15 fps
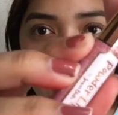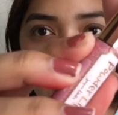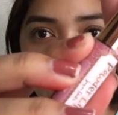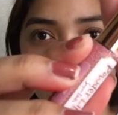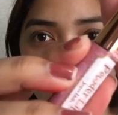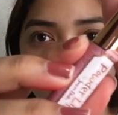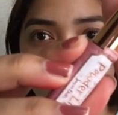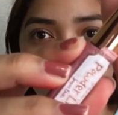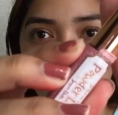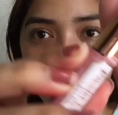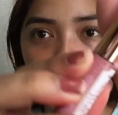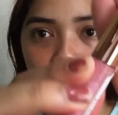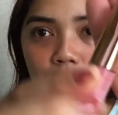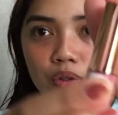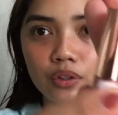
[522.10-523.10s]
Ito yung
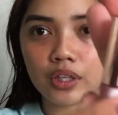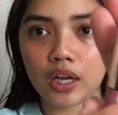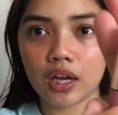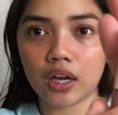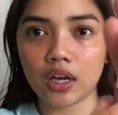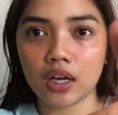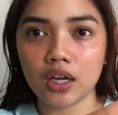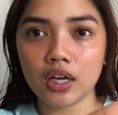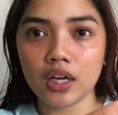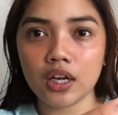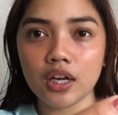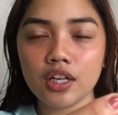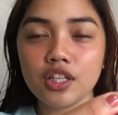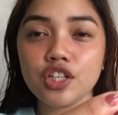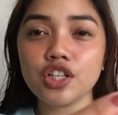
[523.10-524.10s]
na-open ko na.
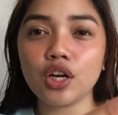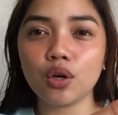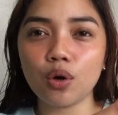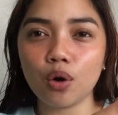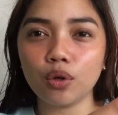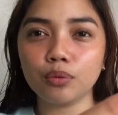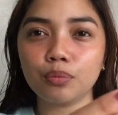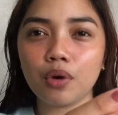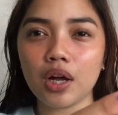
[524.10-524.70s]
Hindi siya gold.